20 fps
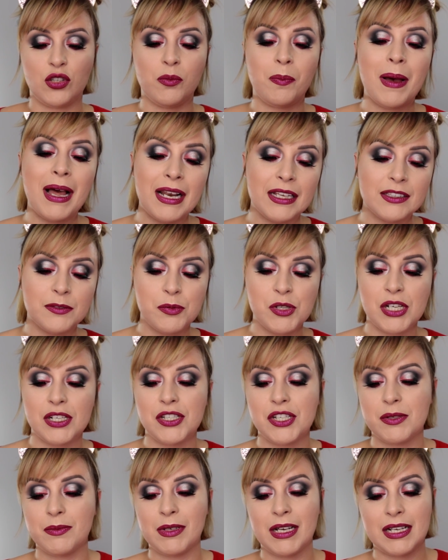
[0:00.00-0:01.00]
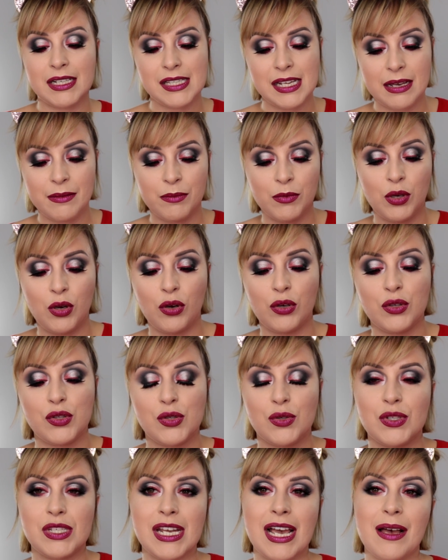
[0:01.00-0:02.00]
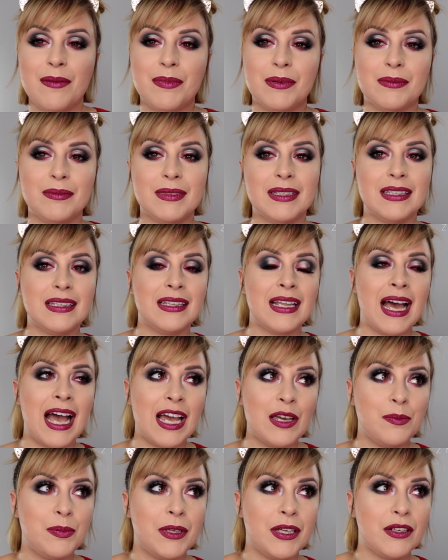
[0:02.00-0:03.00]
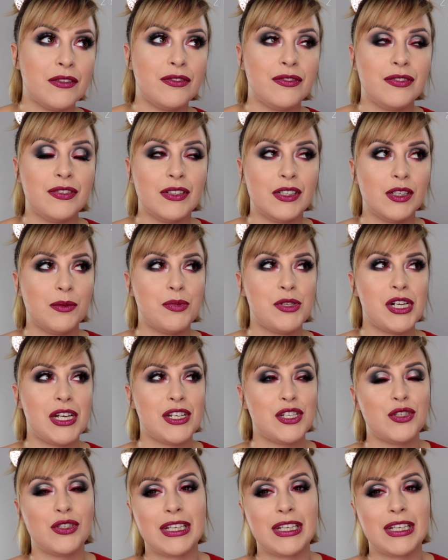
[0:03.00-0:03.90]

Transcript: Do palet przyjdziemy na samym końcu. Chciałabym najpierw e, przejść